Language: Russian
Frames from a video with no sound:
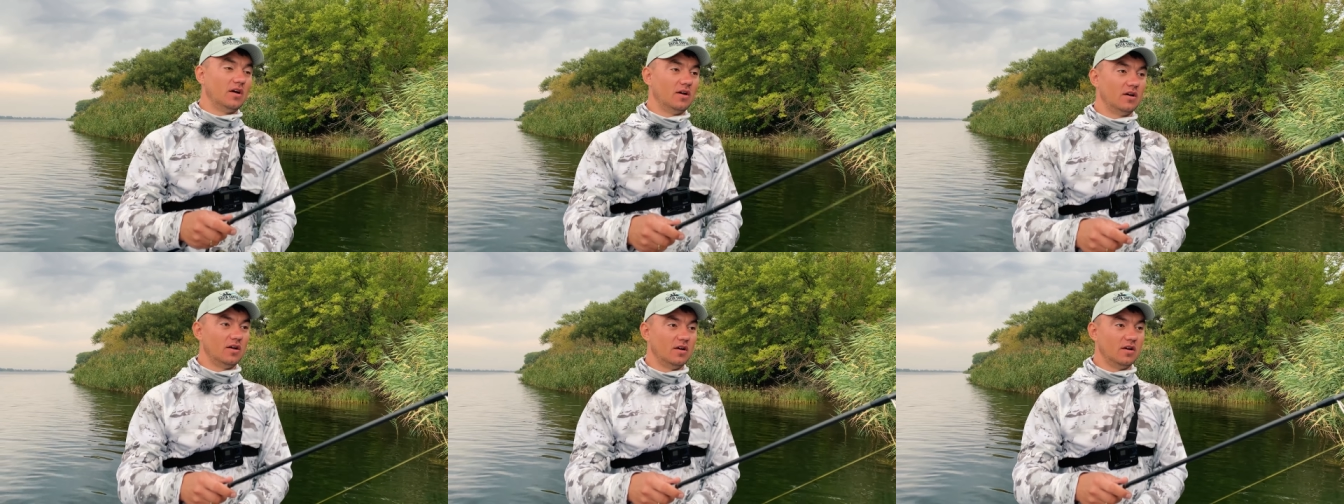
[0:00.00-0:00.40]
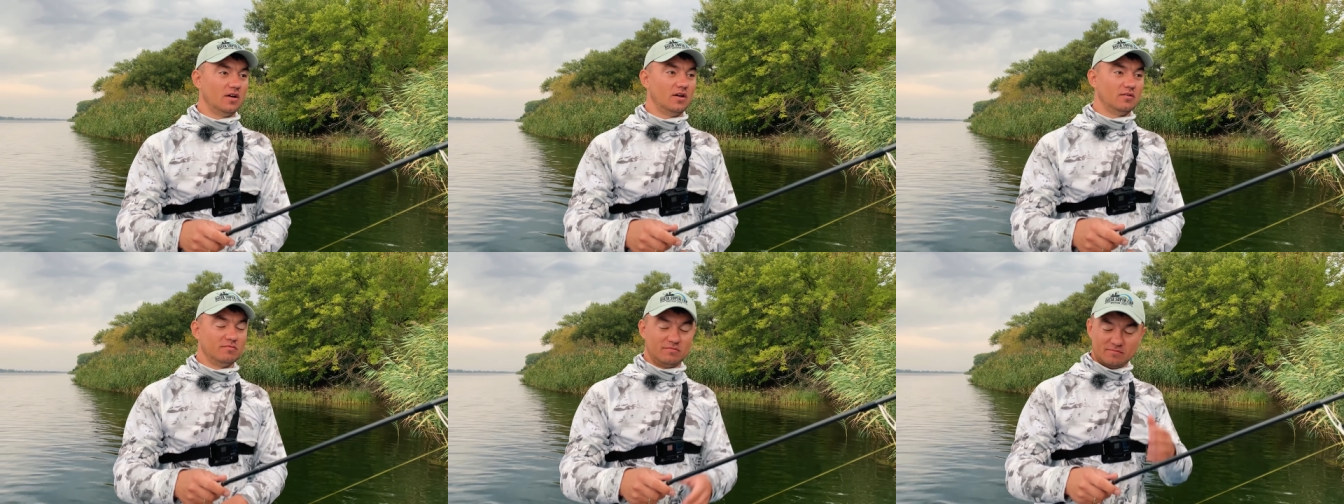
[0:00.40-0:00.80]

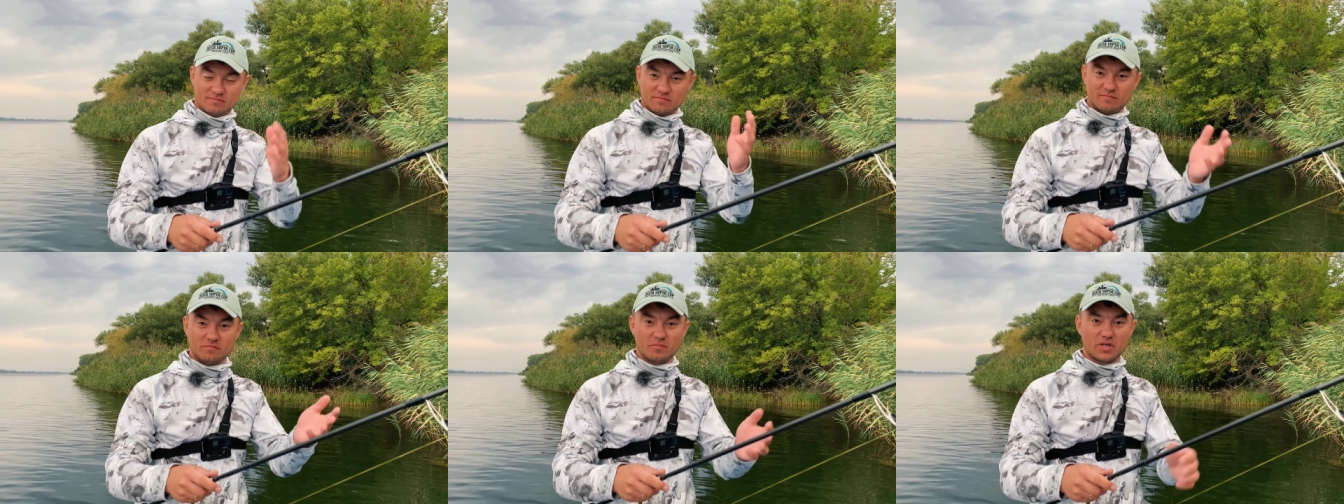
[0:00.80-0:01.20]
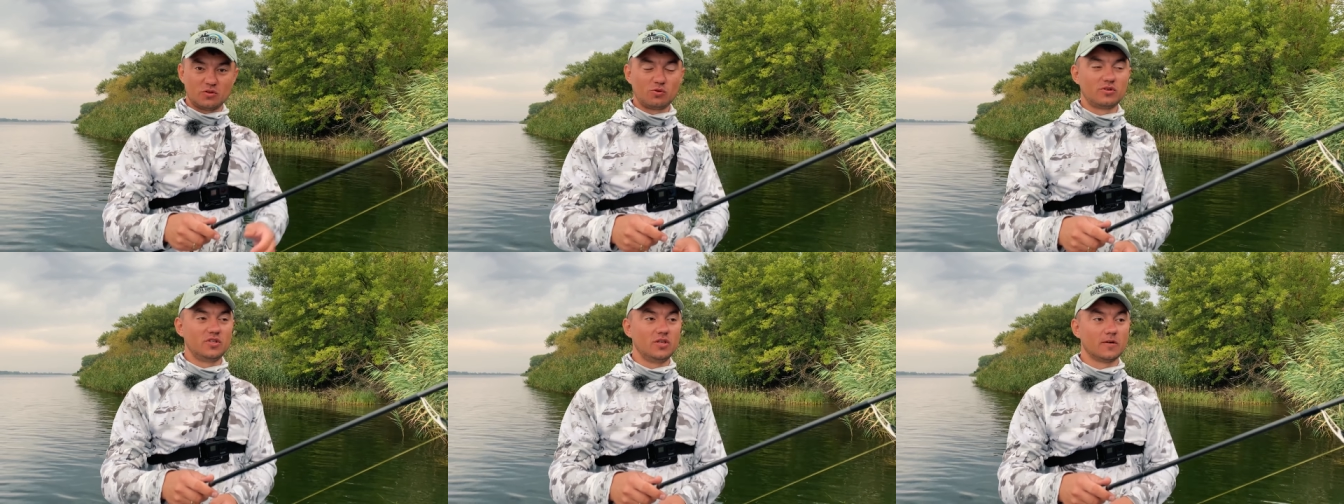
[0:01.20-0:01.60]
Э, про
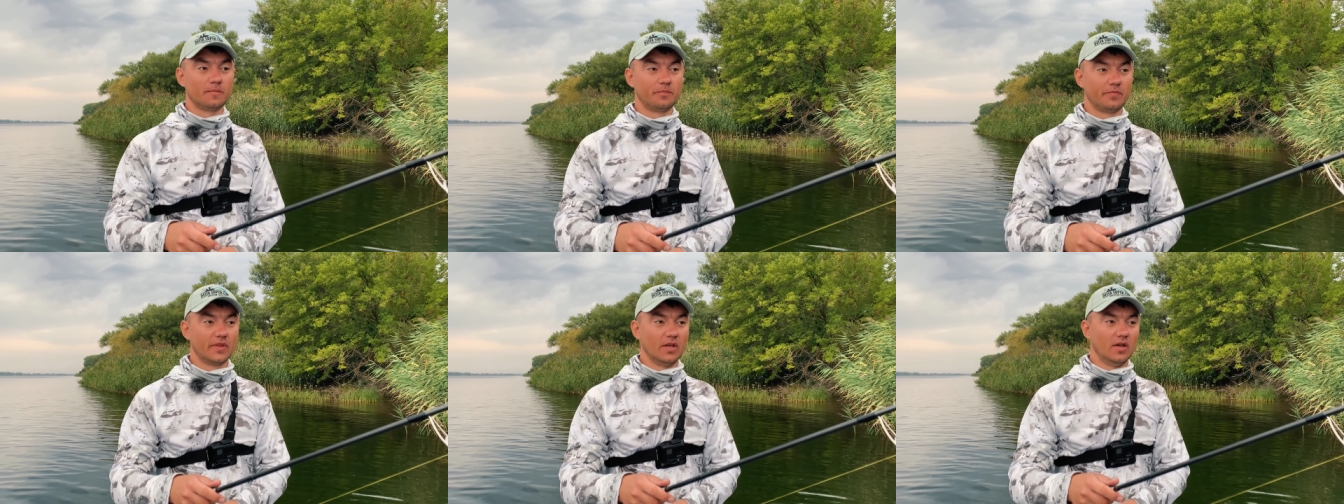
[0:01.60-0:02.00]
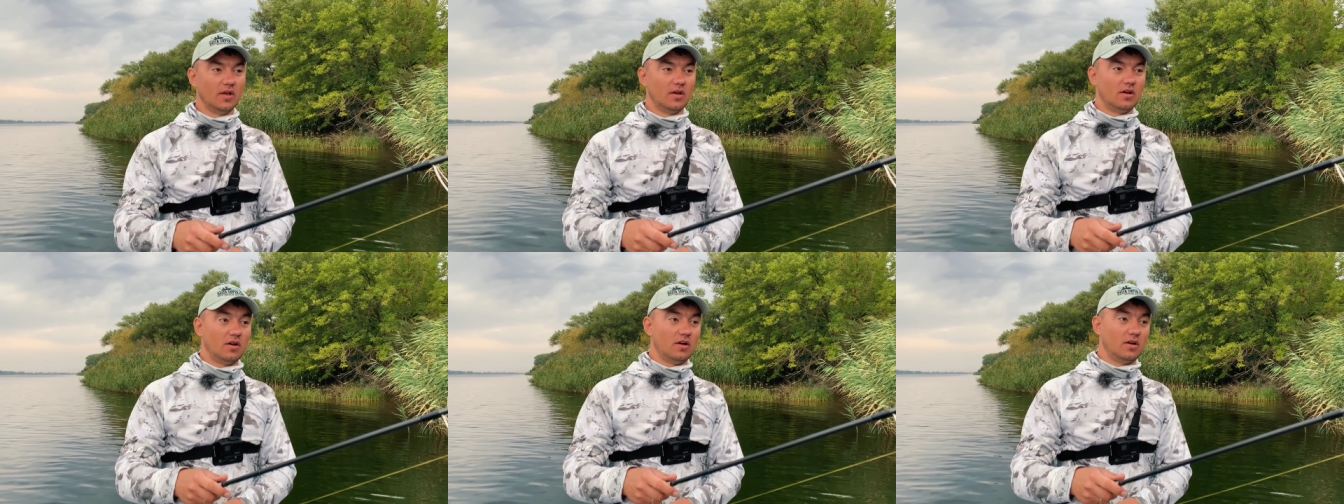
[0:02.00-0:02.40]
турнир.
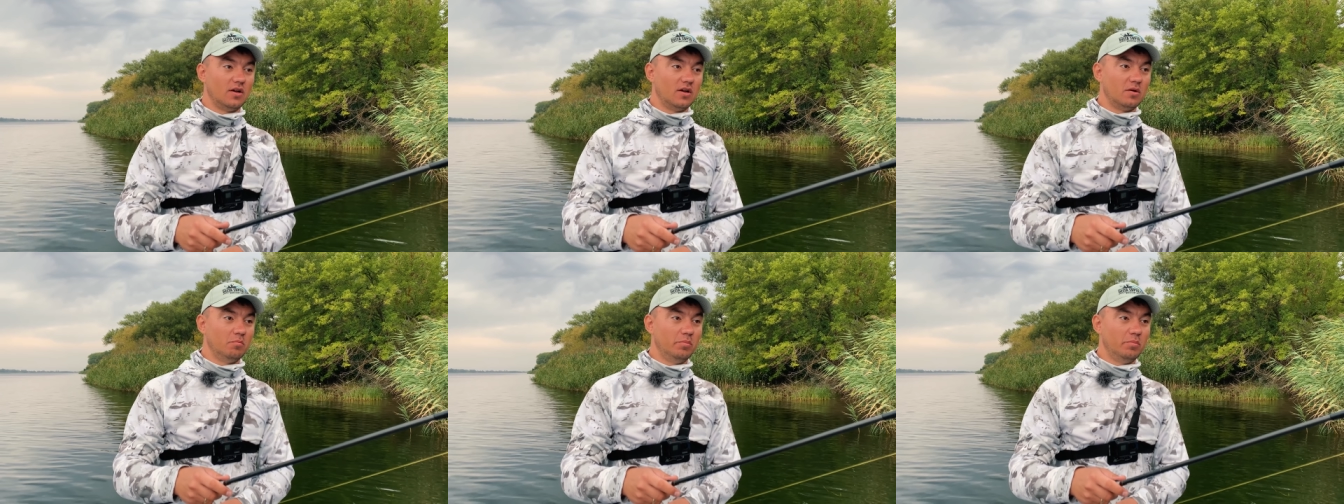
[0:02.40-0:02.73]
Э,